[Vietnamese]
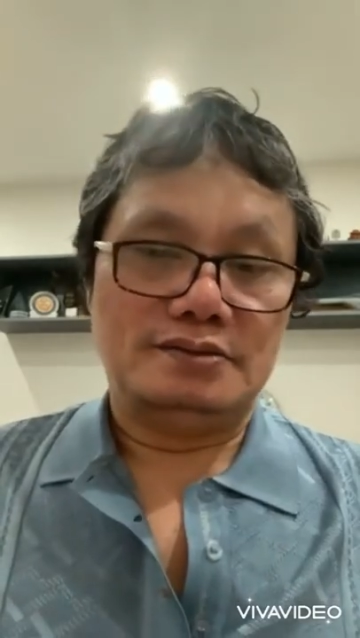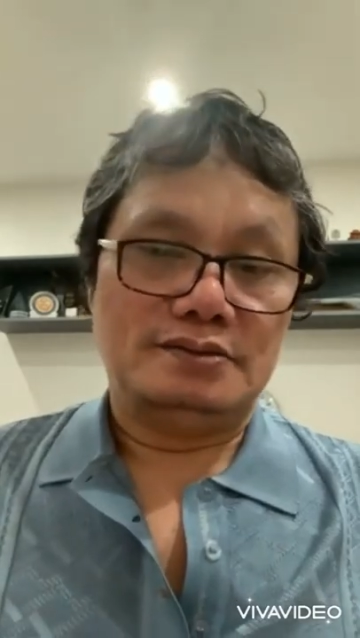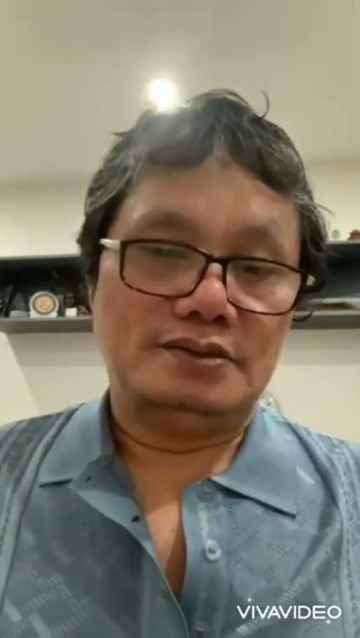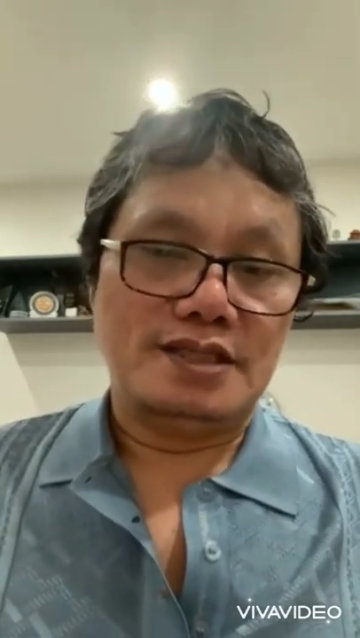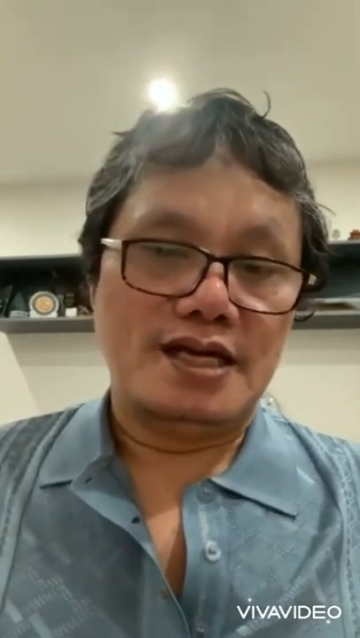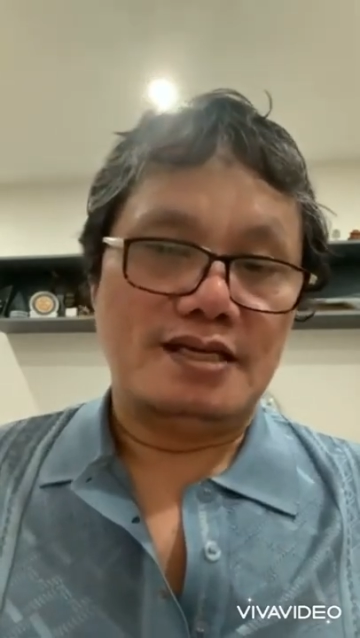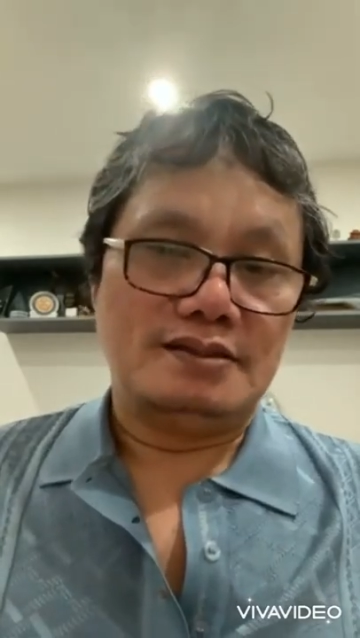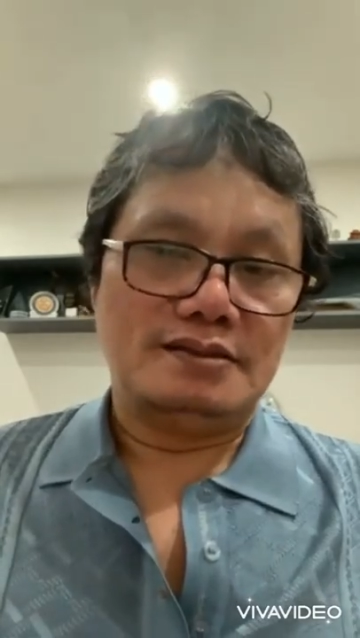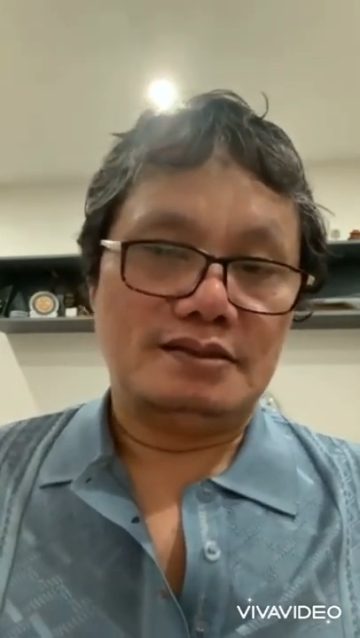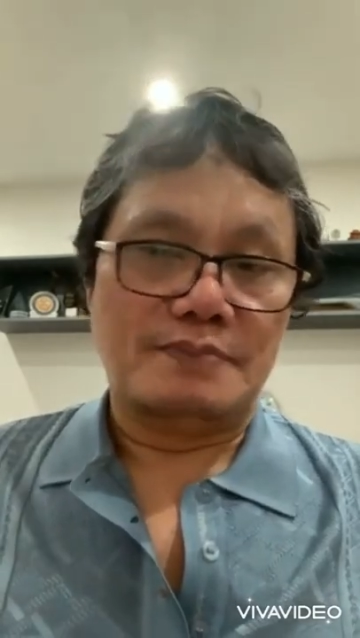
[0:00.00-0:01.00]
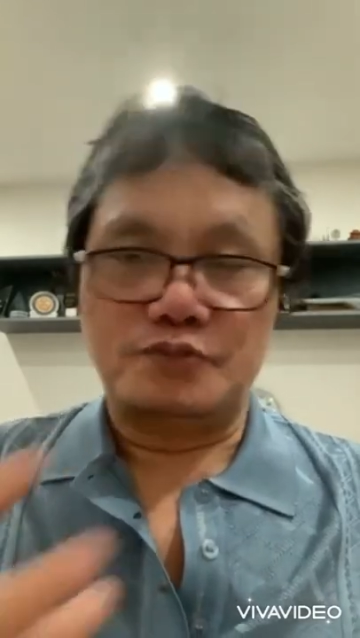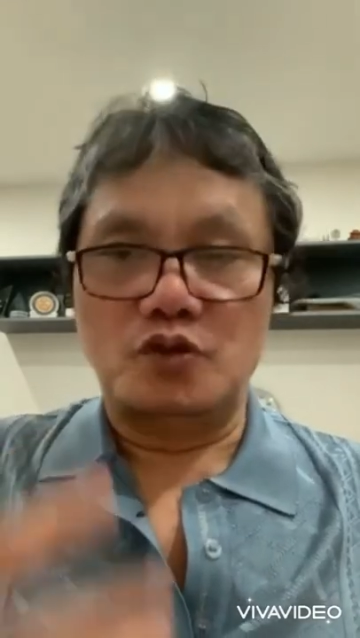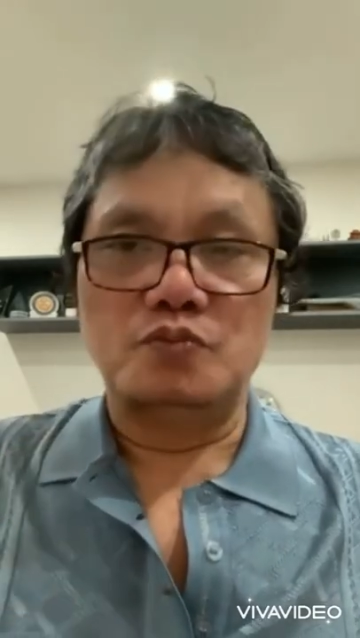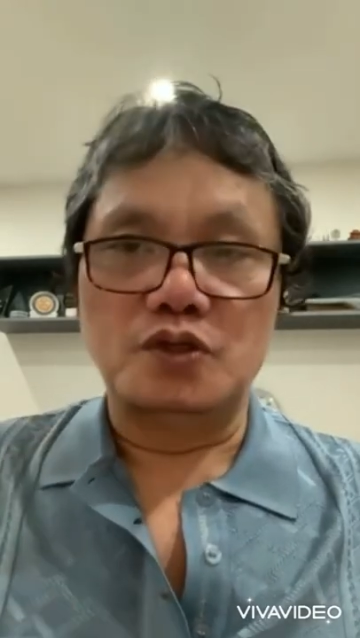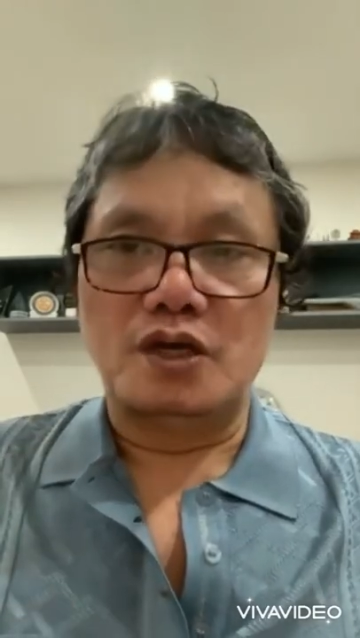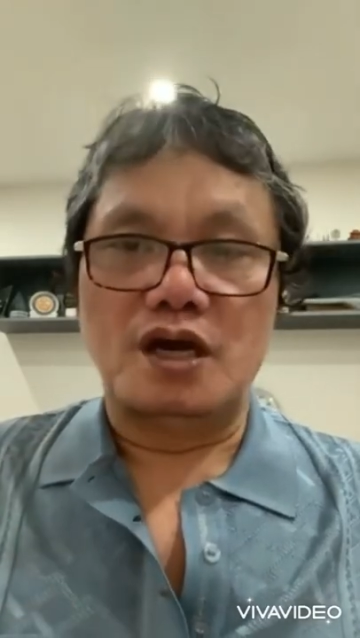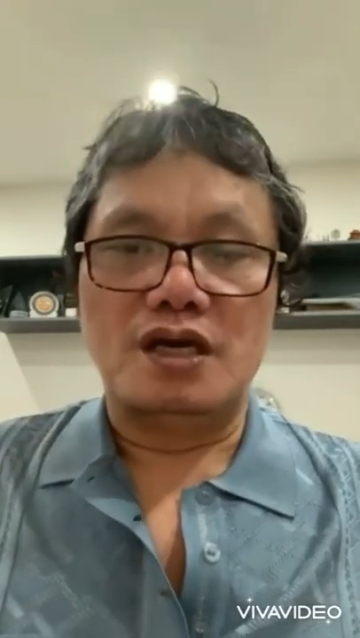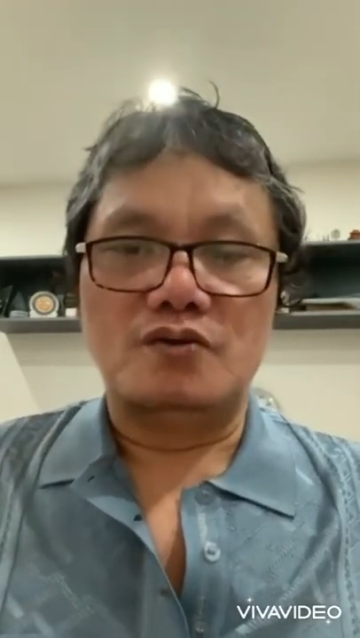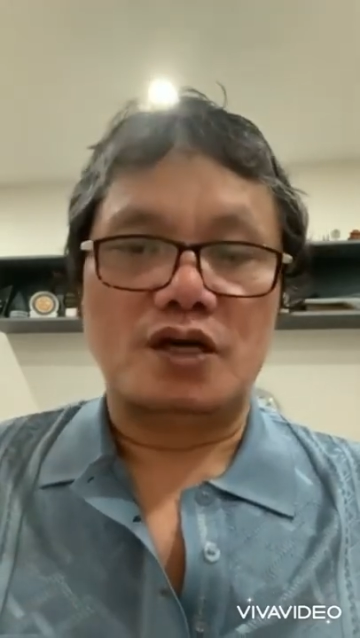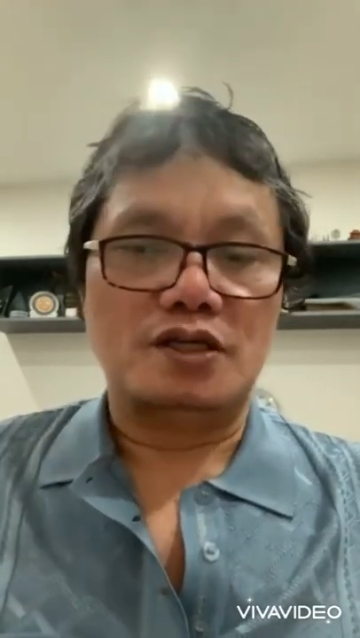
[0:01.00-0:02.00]
à, tập trung chỗ
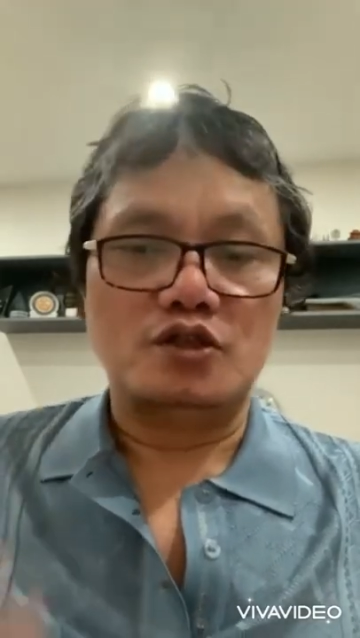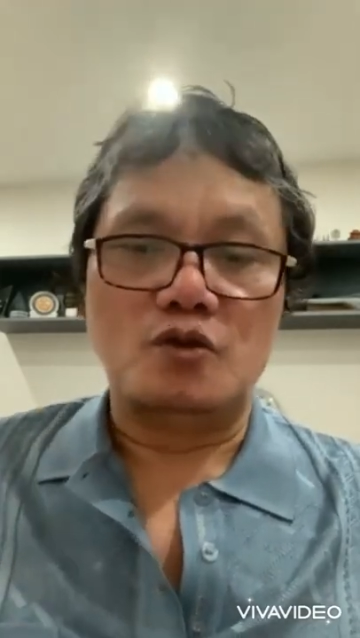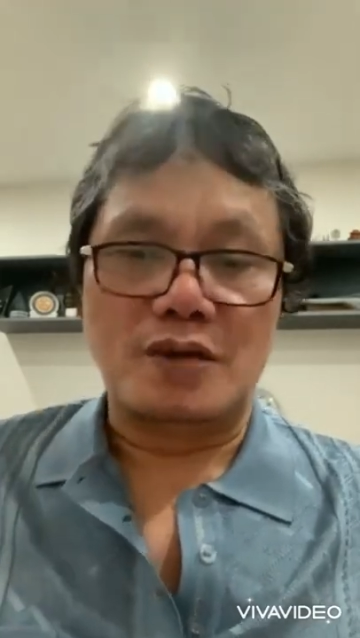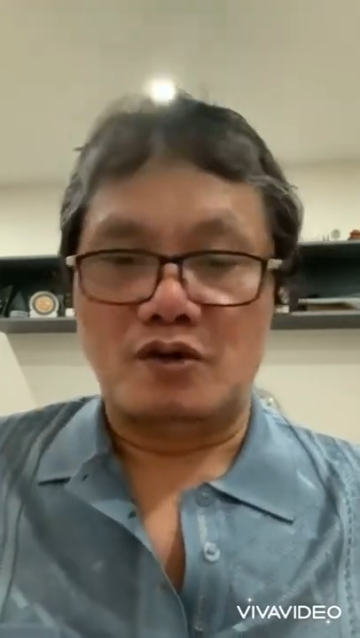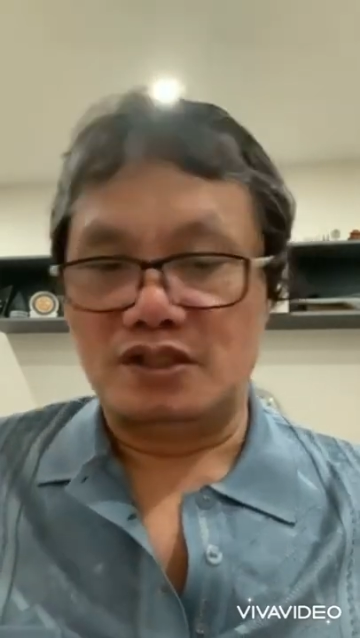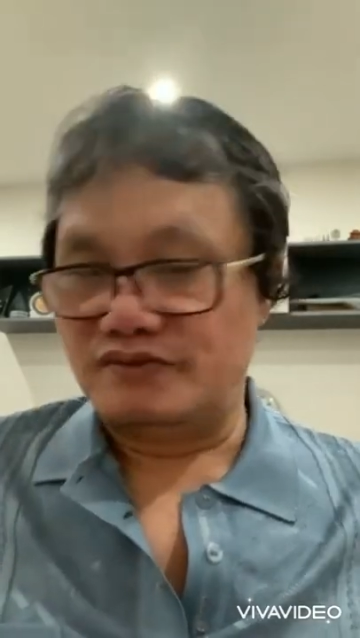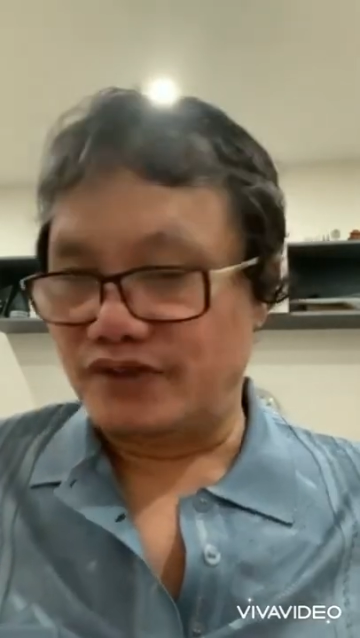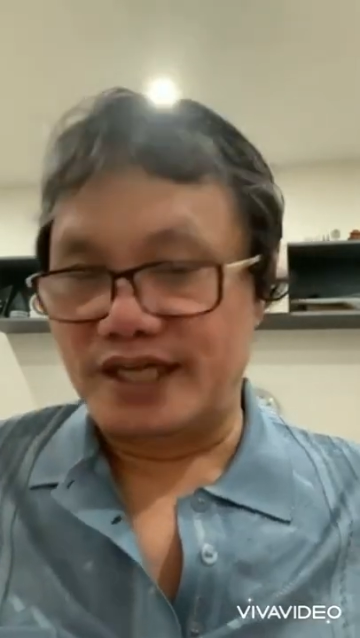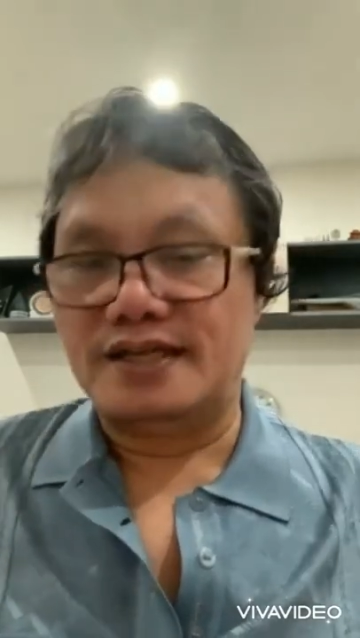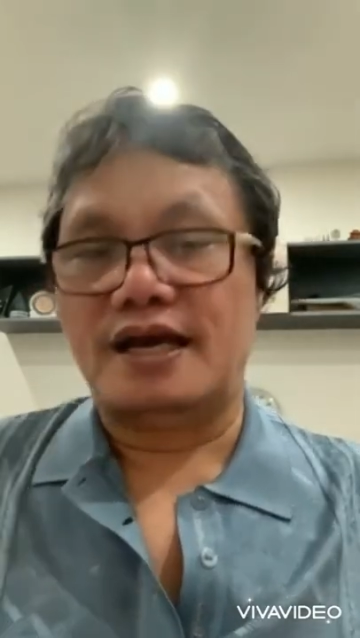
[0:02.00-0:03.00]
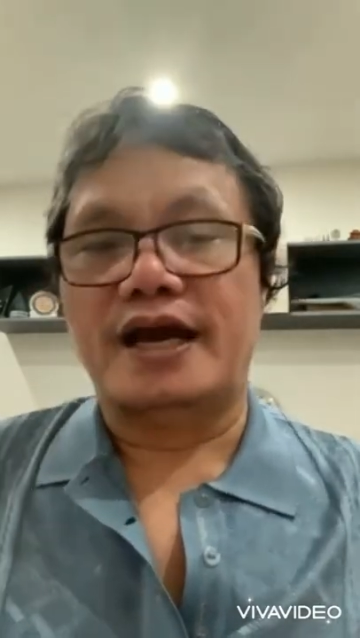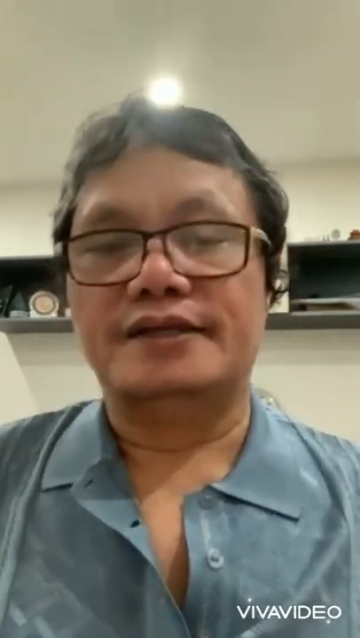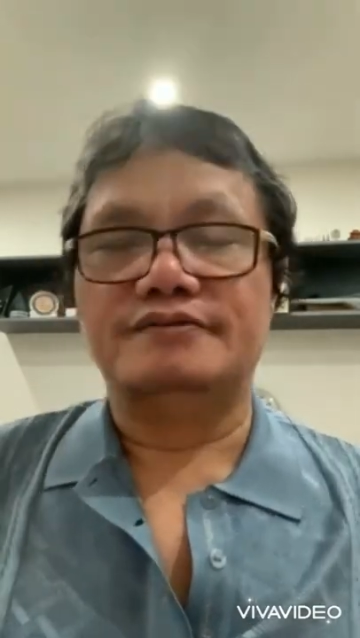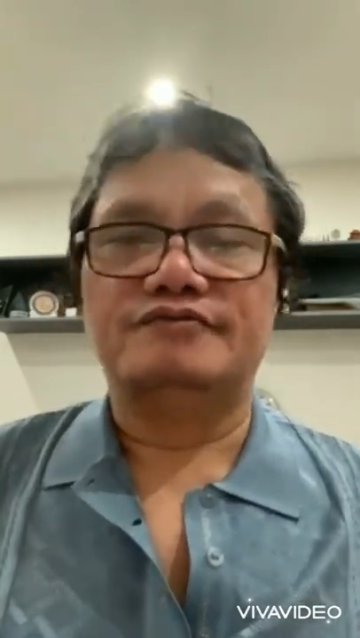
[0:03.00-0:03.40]
đó hoặc nó vô máu thì vây nó lại